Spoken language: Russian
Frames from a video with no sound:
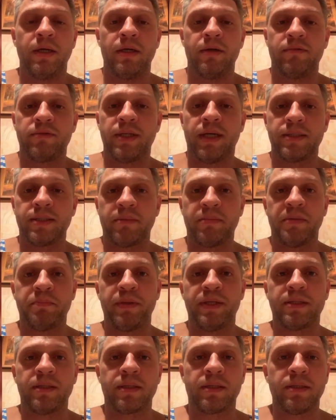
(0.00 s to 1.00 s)
в данном,
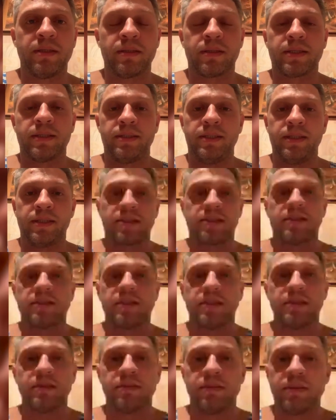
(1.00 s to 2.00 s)
опять-таки,
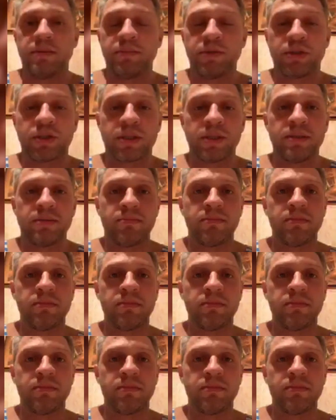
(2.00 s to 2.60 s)
контексте немножко